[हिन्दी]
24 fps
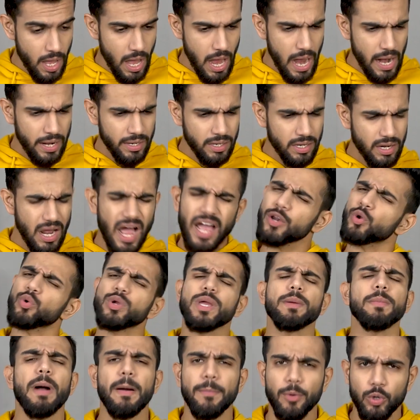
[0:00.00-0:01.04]
एंड आई नो
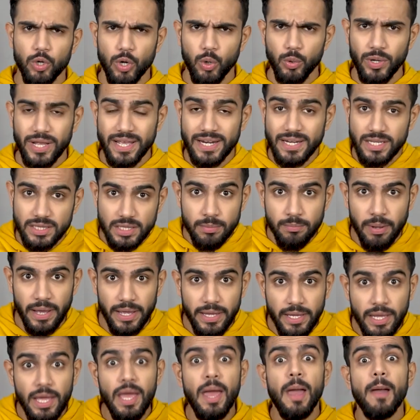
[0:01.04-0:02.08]
कि आप लोग कहोगे नितिन
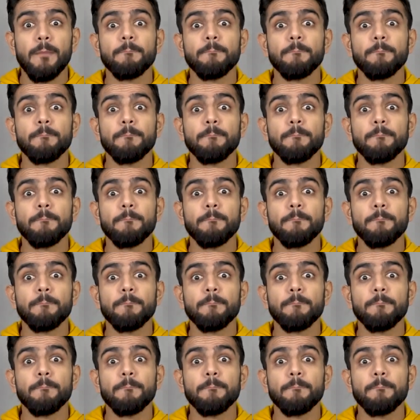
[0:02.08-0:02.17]
भाई